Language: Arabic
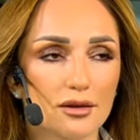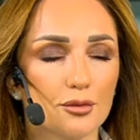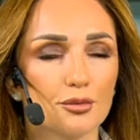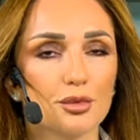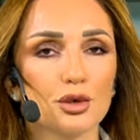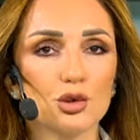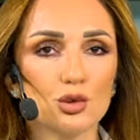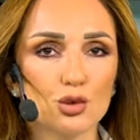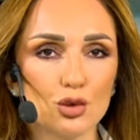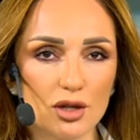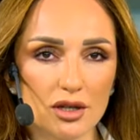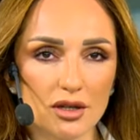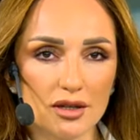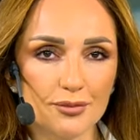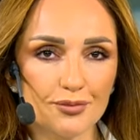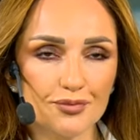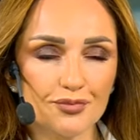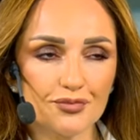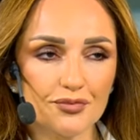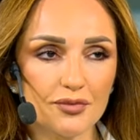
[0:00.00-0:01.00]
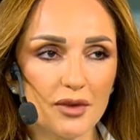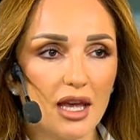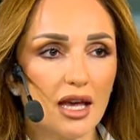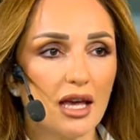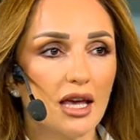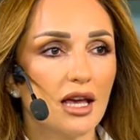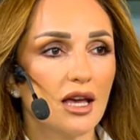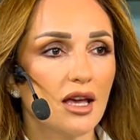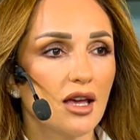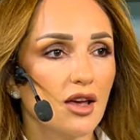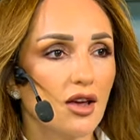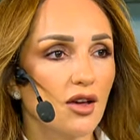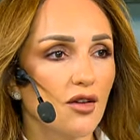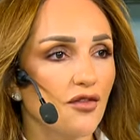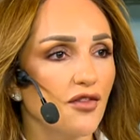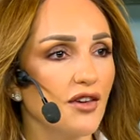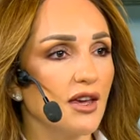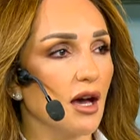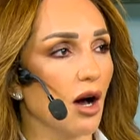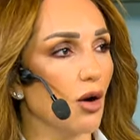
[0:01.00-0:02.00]
بيقول
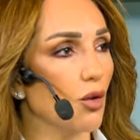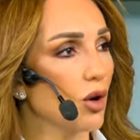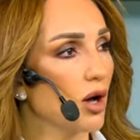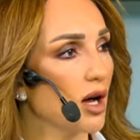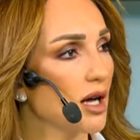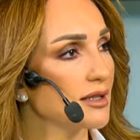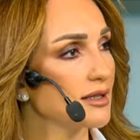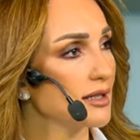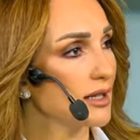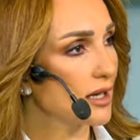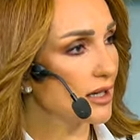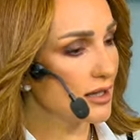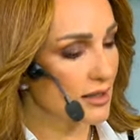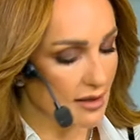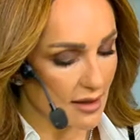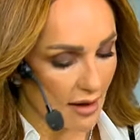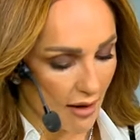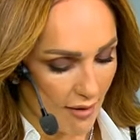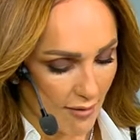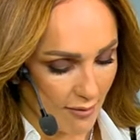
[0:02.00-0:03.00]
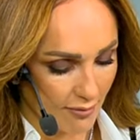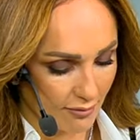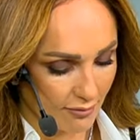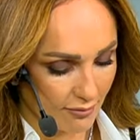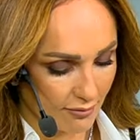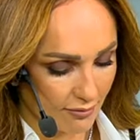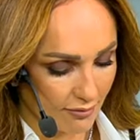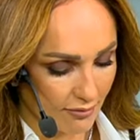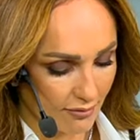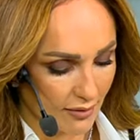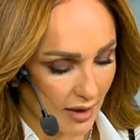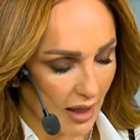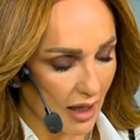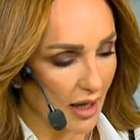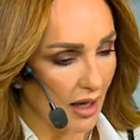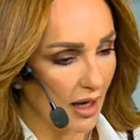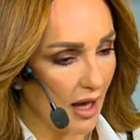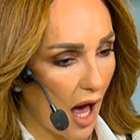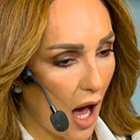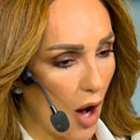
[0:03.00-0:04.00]
في اوقات الخصام
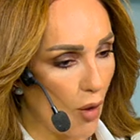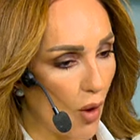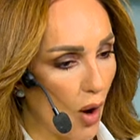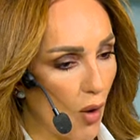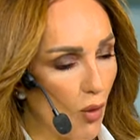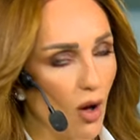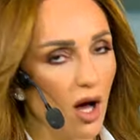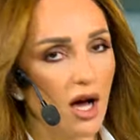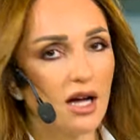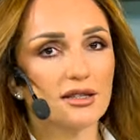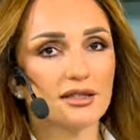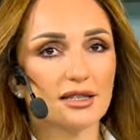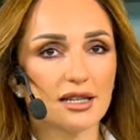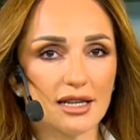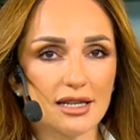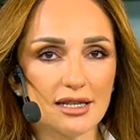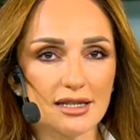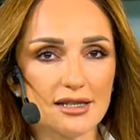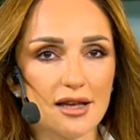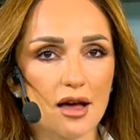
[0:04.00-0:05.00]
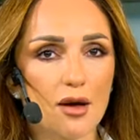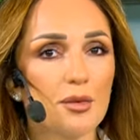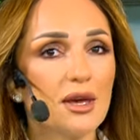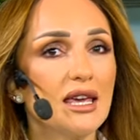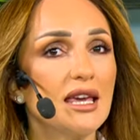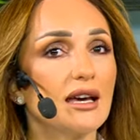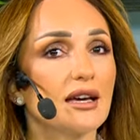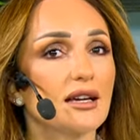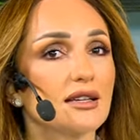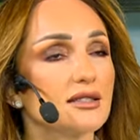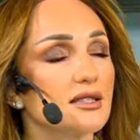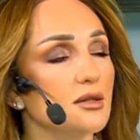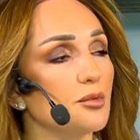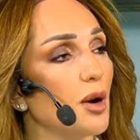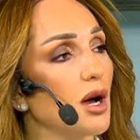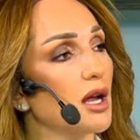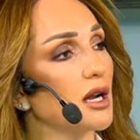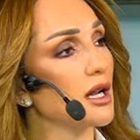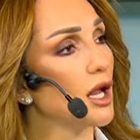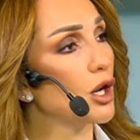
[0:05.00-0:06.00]
او اوقات الخصام هي
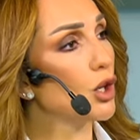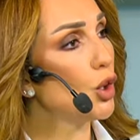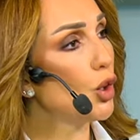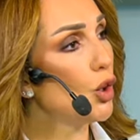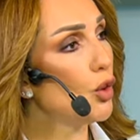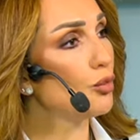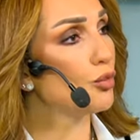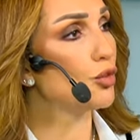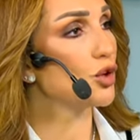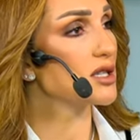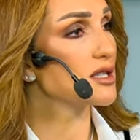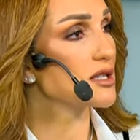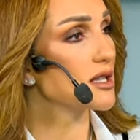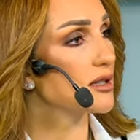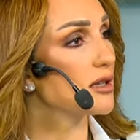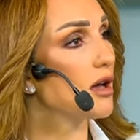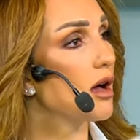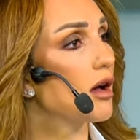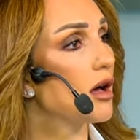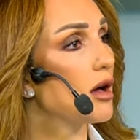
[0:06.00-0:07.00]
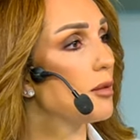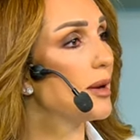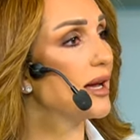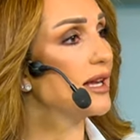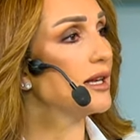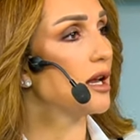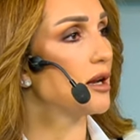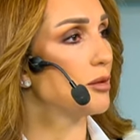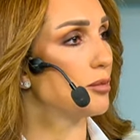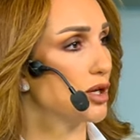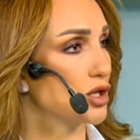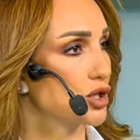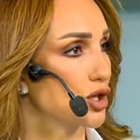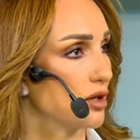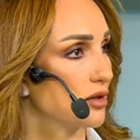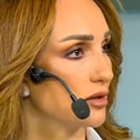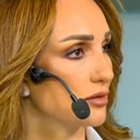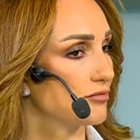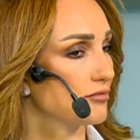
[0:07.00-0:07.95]
اختبار للحب والصداقه بين البشر